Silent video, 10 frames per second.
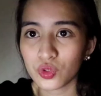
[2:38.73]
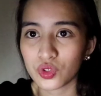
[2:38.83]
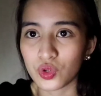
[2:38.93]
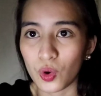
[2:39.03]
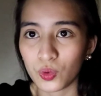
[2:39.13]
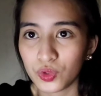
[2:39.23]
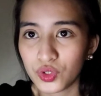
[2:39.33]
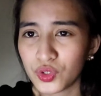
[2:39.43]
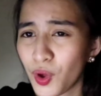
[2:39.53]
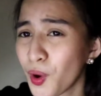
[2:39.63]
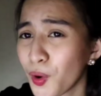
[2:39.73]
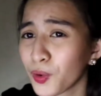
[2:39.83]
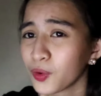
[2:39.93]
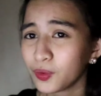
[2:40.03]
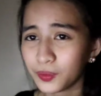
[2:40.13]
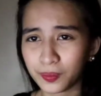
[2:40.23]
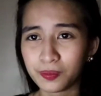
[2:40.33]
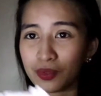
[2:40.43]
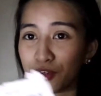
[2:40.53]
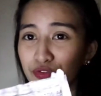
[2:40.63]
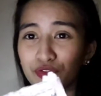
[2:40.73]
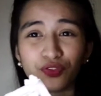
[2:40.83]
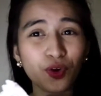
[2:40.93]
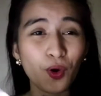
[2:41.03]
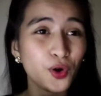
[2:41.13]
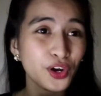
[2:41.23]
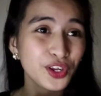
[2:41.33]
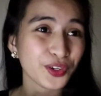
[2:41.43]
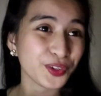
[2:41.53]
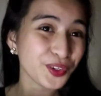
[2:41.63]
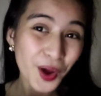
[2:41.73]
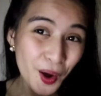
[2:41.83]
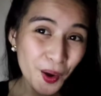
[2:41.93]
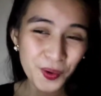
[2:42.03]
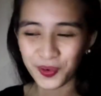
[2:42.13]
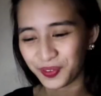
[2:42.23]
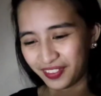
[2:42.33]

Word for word: So, so, before you go.